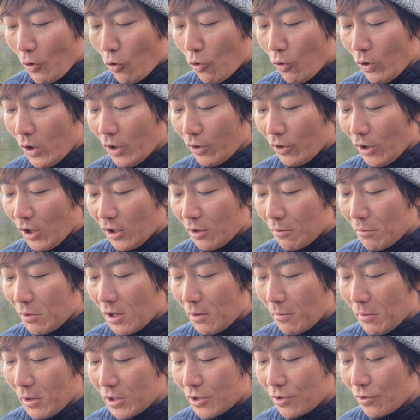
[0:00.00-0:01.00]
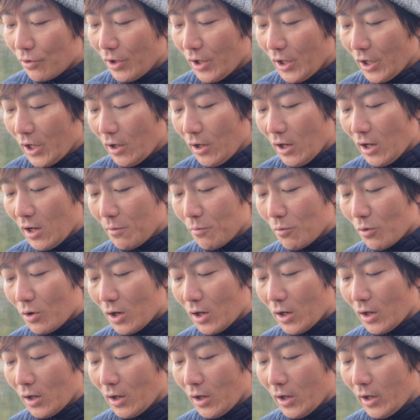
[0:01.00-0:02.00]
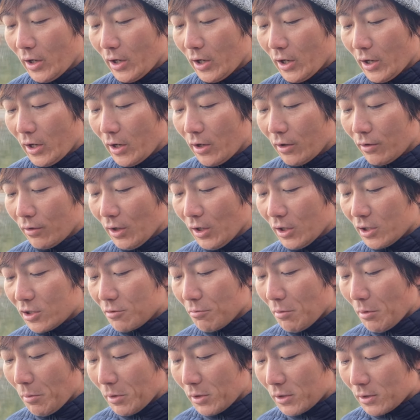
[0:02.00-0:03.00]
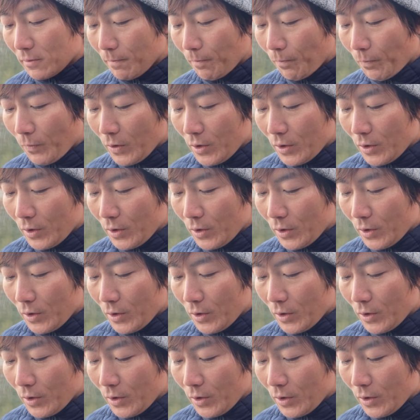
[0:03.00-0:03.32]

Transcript: こうなると頭が真っ白になり、何も考えられなくなってしまいます。